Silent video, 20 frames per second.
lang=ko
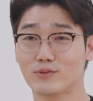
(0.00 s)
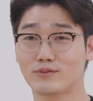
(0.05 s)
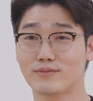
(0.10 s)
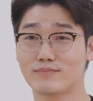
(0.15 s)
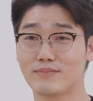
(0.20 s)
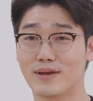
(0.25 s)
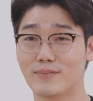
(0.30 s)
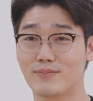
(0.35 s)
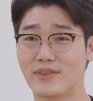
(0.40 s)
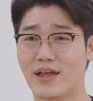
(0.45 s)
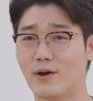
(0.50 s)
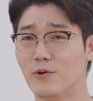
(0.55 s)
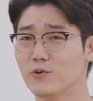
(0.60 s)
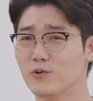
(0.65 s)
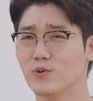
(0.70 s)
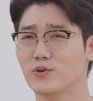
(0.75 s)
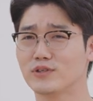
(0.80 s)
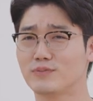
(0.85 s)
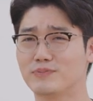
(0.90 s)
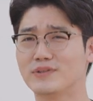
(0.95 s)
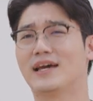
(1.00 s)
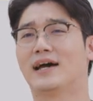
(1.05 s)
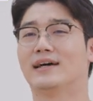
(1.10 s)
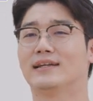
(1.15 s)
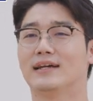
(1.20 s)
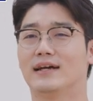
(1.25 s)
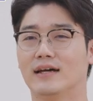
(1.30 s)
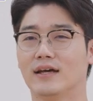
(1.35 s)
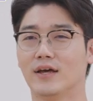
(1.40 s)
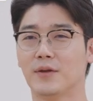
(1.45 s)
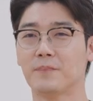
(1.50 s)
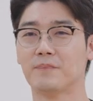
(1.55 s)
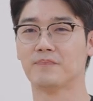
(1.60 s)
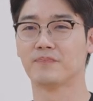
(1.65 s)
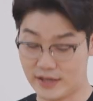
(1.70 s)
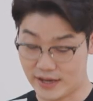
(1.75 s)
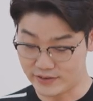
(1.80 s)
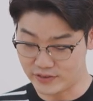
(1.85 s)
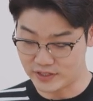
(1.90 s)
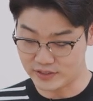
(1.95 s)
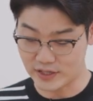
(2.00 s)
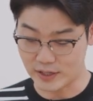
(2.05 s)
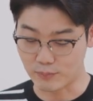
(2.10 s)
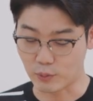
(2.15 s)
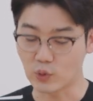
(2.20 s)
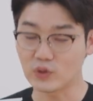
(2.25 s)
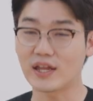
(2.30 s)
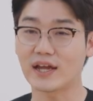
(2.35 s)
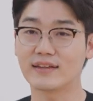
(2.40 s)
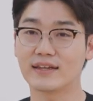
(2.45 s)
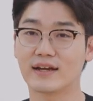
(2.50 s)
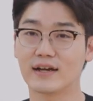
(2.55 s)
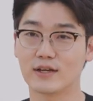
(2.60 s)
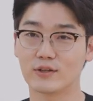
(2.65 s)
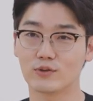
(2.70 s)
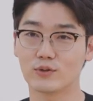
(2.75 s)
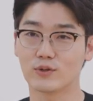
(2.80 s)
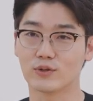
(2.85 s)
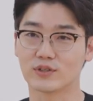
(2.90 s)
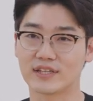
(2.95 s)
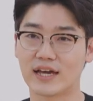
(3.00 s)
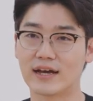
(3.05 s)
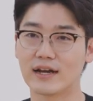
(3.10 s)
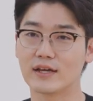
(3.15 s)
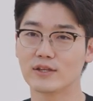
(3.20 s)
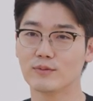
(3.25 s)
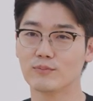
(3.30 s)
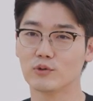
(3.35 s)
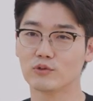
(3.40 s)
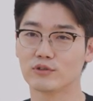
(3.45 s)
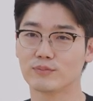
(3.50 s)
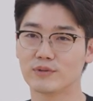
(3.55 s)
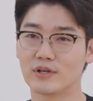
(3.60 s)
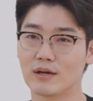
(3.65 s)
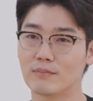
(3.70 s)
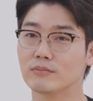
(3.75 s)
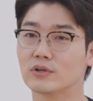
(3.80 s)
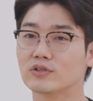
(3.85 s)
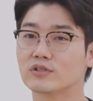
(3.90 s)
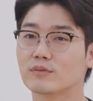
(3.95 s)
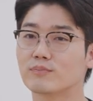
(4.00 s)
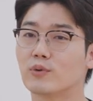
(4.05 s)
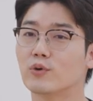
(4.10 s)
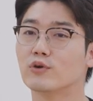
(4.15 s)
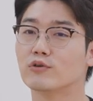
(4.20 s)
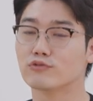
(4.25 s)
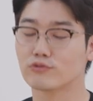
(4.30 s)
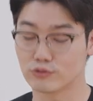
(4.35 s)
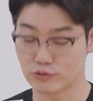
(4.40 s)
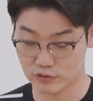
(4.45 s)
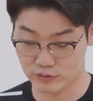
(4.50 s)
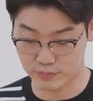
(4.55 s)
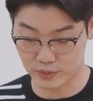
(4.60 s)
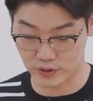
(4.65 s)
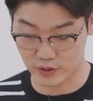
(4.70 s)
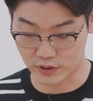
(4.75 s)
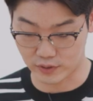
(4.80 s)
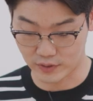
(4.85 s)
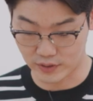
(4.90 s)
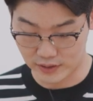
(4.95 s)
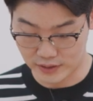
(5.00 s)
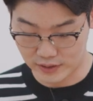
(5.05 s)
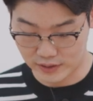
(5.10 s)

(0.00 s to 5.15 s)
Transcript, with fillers: 모습만 나오고 싶지 않아. 애들이 잘 못하다가도 잘하는 모습을 한 번씩 보여주고 싶어요.